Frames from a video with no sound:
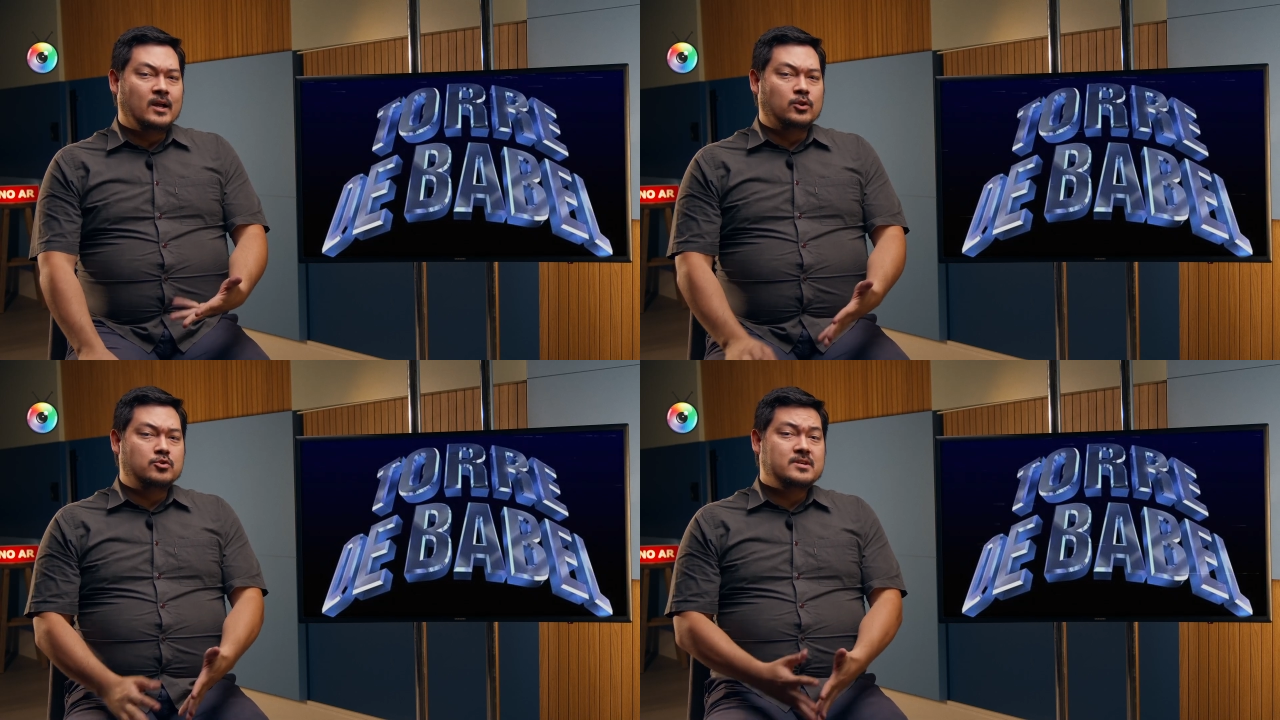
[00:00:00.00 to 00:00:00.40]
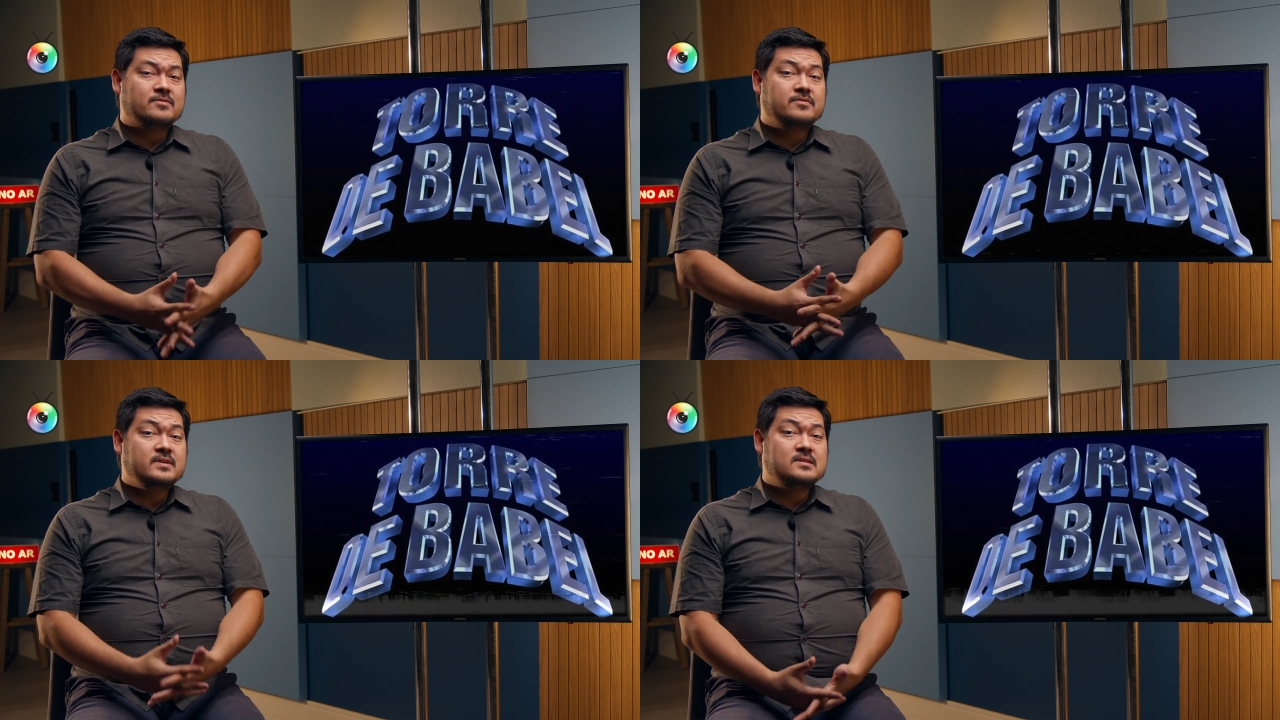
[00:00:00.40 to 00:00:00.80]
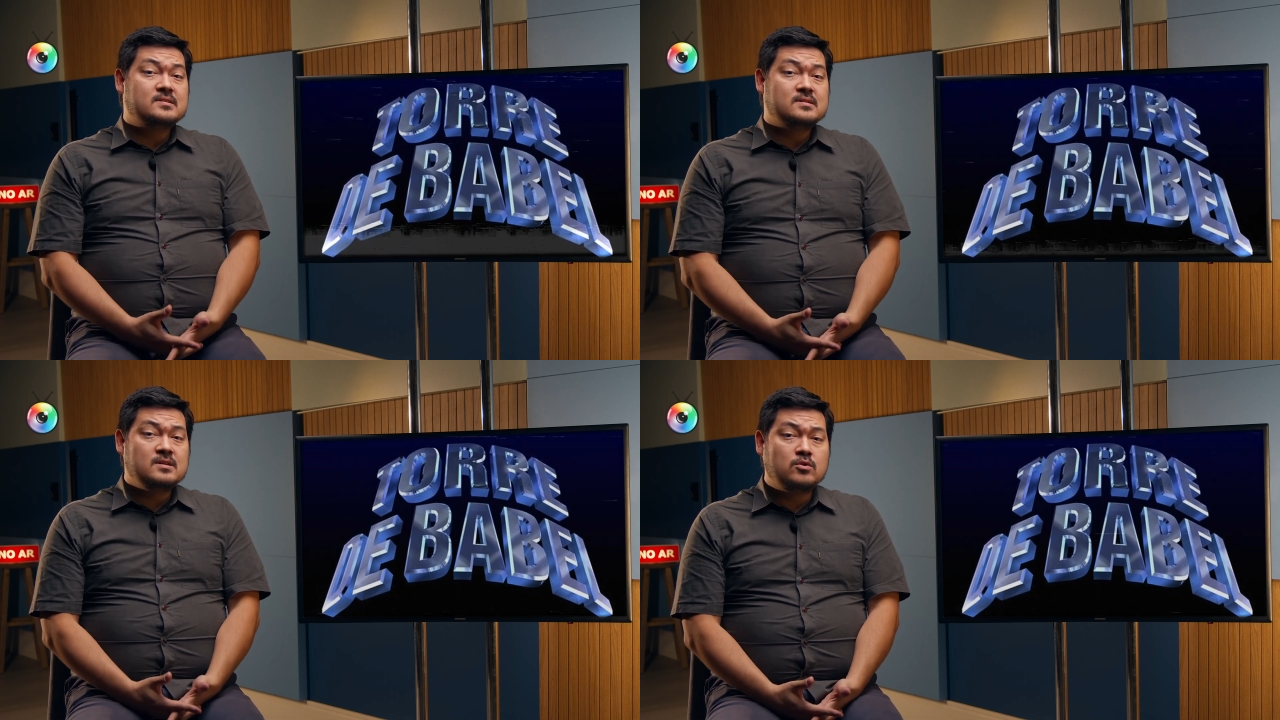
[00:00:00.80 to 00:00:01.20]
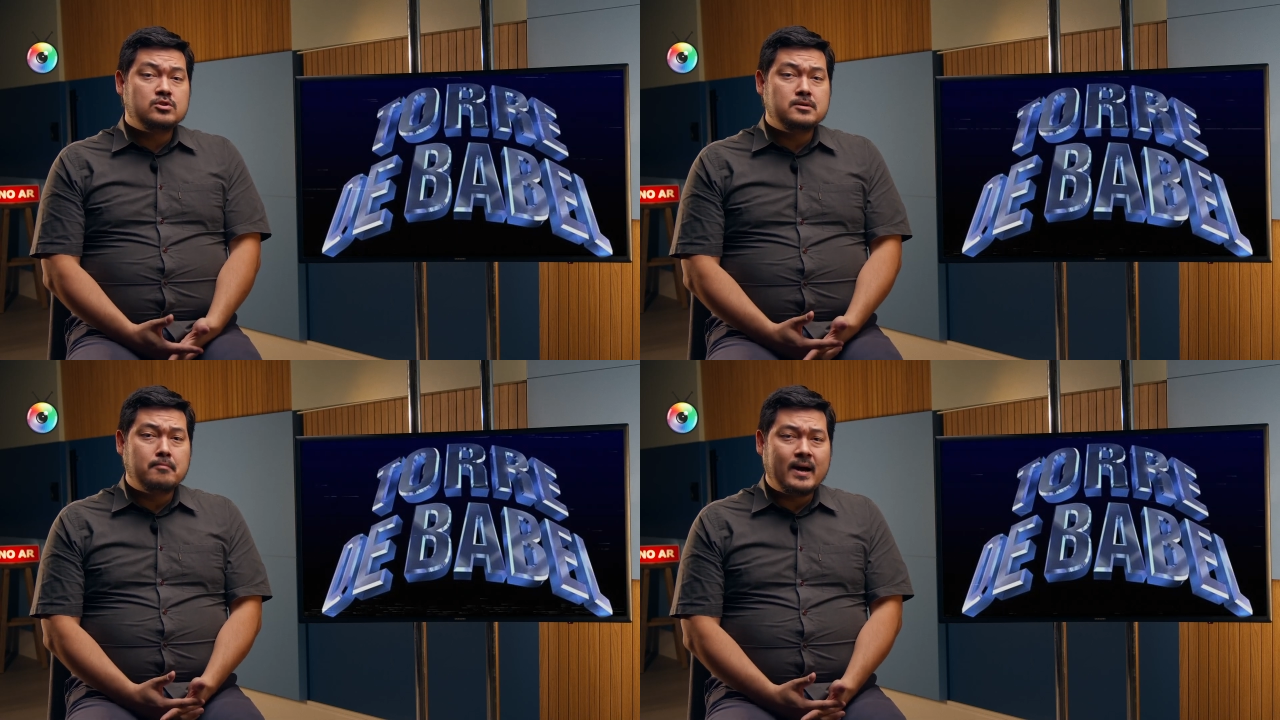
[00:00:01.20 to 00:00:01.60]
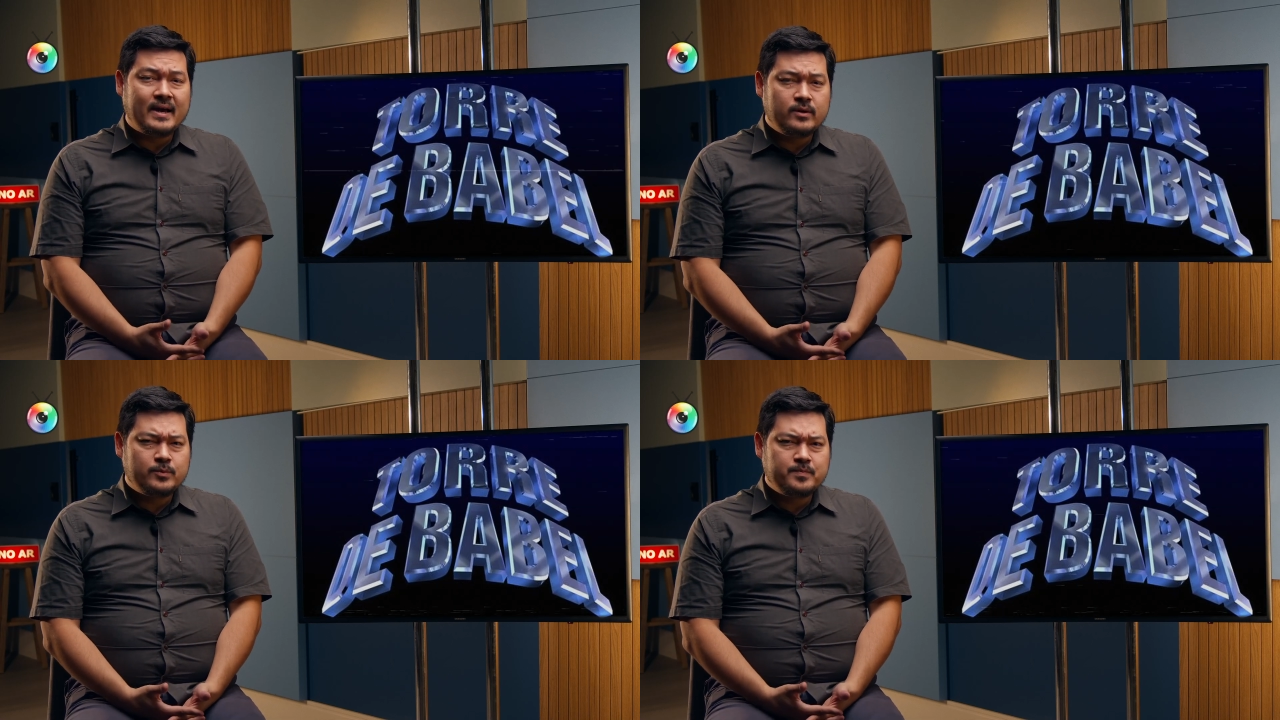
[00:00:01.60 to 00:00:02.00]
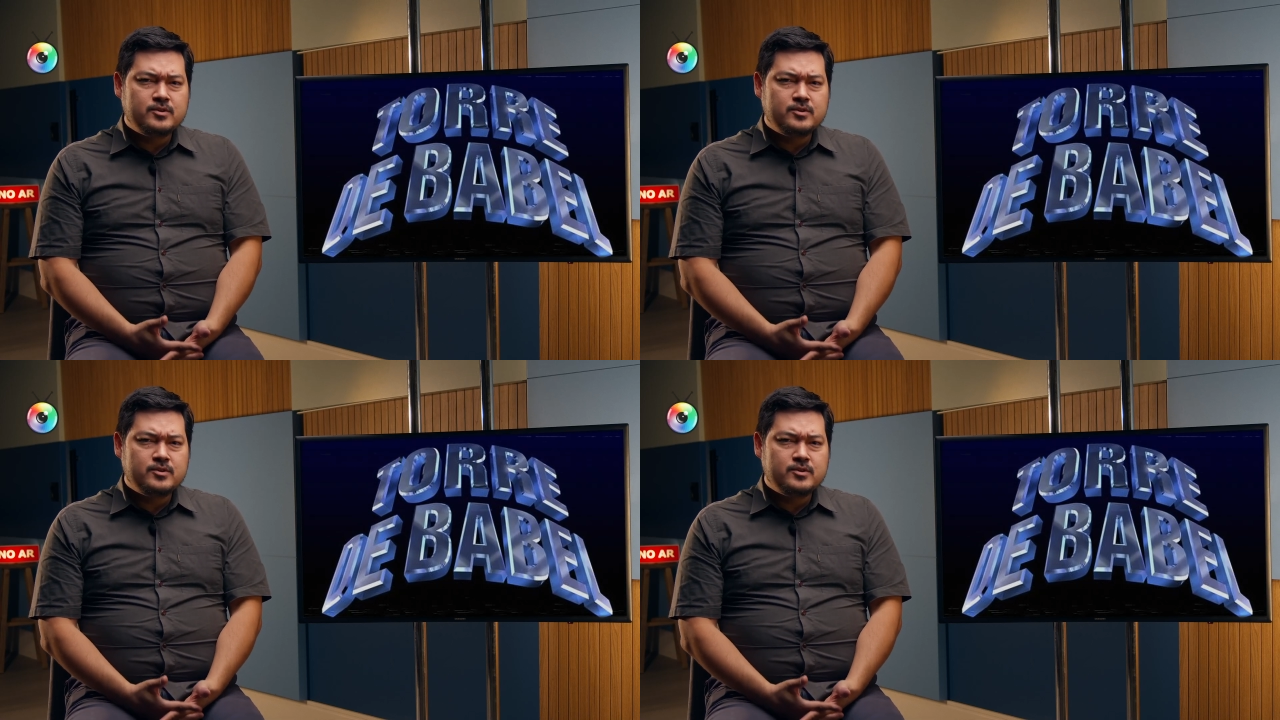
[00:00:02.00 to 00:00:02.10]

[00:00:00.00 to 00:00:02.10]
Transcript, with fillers: No dia 25 de maio